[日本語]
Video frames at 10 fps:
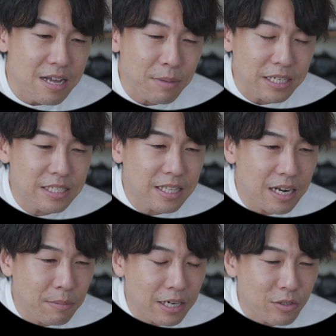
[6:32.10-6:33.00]
まあ、
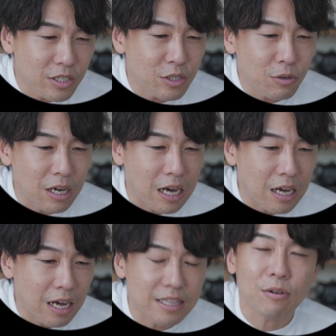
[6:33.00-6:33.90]
1TB 以上は
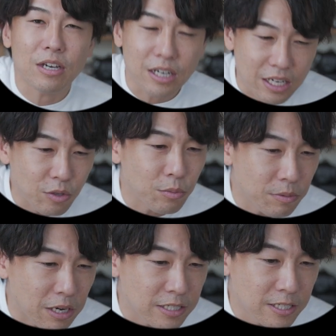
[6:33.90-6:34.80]
あった方がいいかなと思い
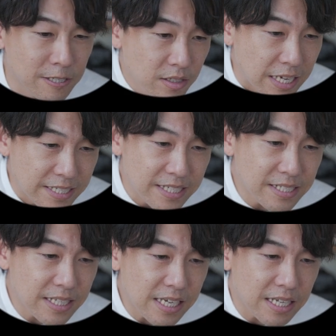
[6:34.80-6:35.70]
ます。で、
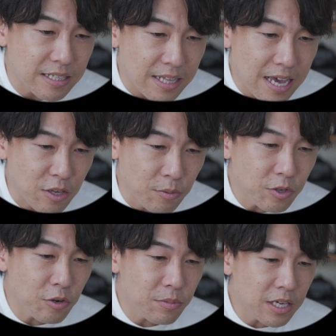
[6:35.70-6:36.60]
SSD なんで読
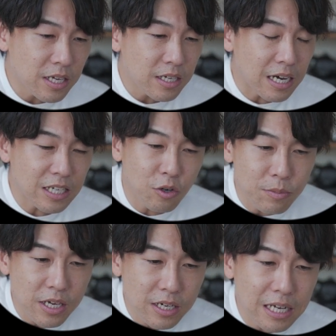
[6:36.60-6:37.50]
み込み、書き込
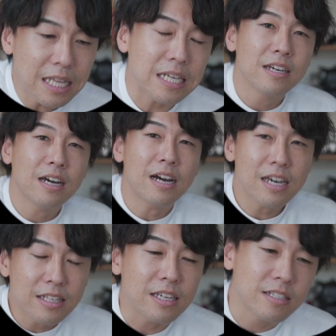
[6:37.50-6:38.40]
みかなり
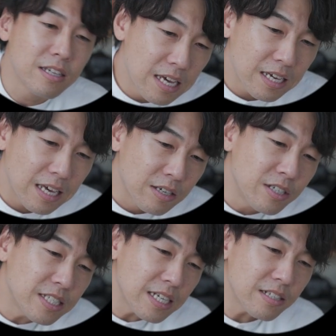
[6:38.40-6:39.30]
早いです。
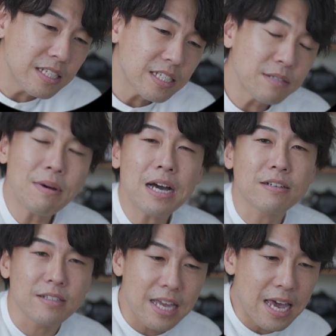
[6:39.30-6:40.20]

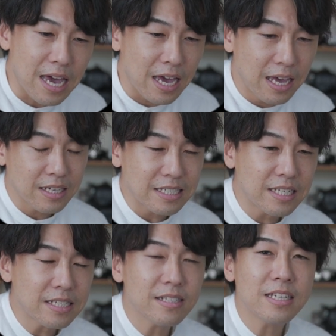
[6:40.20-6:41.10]
クリスタルディスクマークで
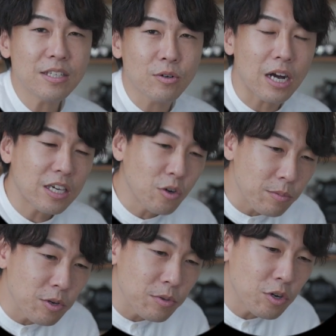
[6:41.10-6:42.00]
SSD の書き込
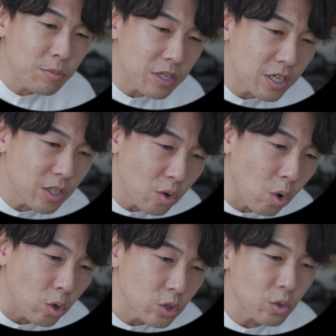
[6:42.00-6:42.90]
み読み込み
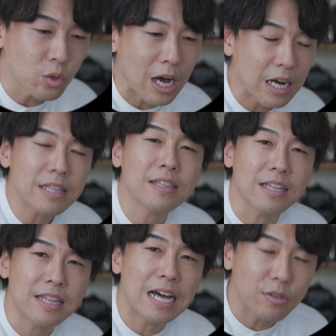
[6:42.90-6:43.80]
の速度測った
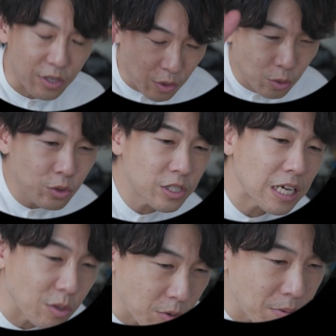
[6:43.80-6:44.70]
んで後で共有した
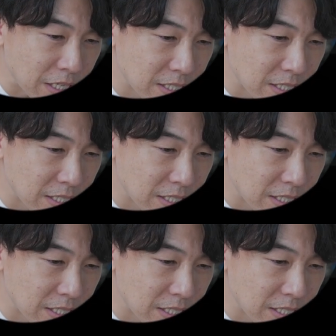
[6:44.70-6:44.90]
いと思いま